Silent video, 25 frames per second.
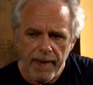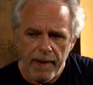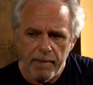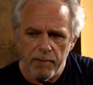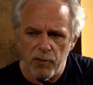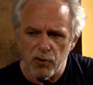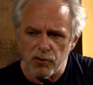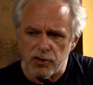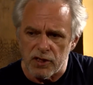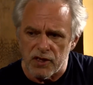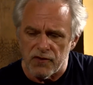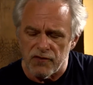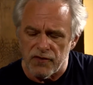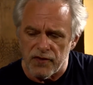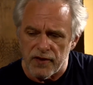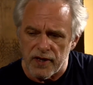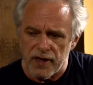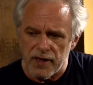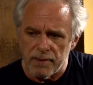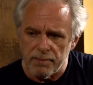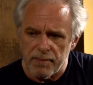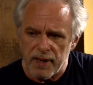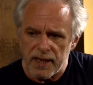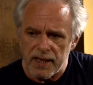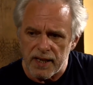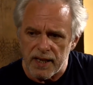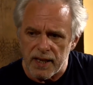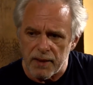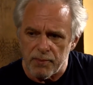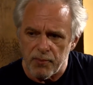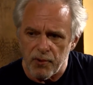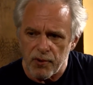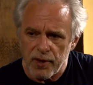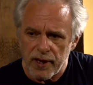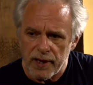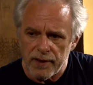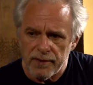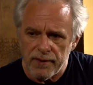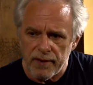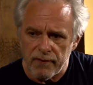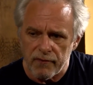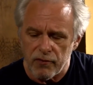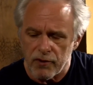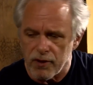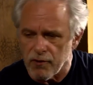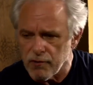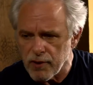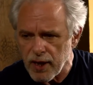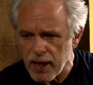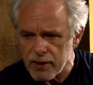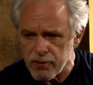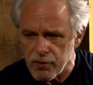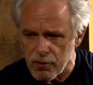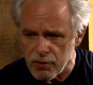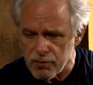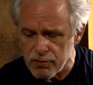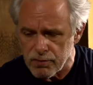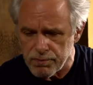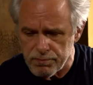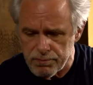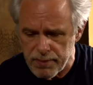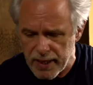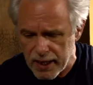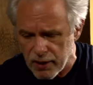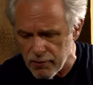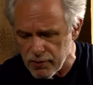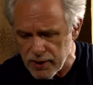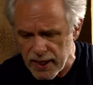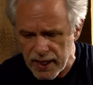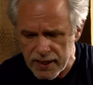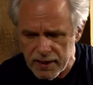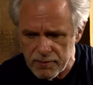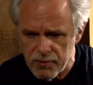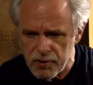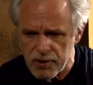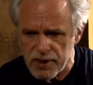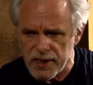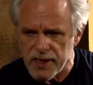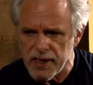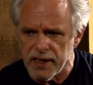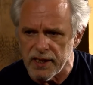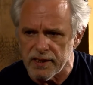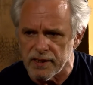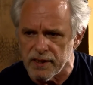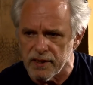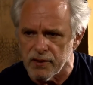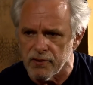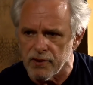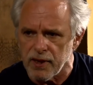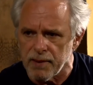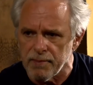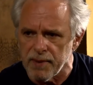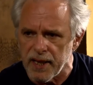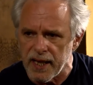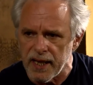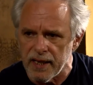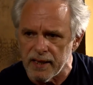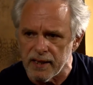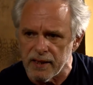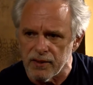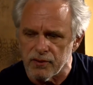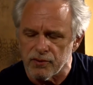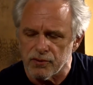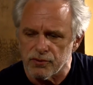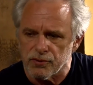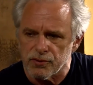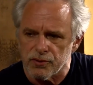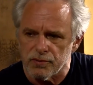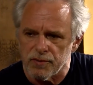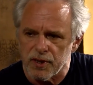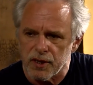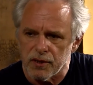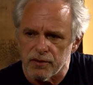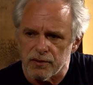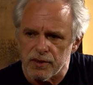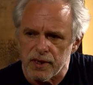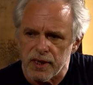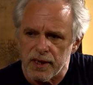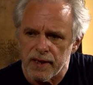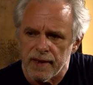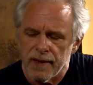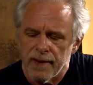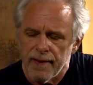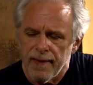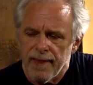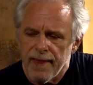molti film all'epoca, avevo lavorato beh, con Nanni Moretti, con Amelio, insomma con...